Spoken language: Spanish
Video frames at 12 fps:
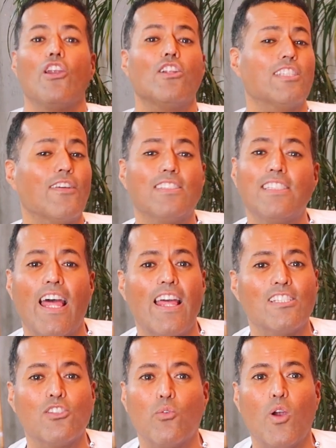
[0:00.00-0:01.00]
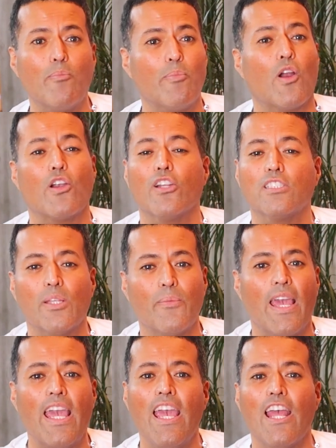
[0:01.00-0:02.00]
No sabes nada de su cuerpo, no se
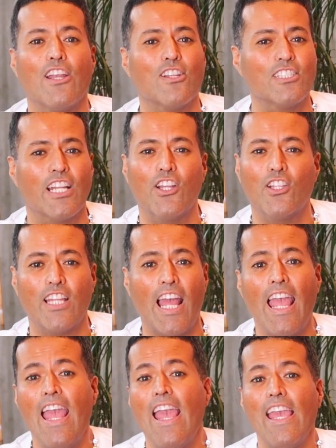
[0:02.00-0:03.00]
ve, no se nota.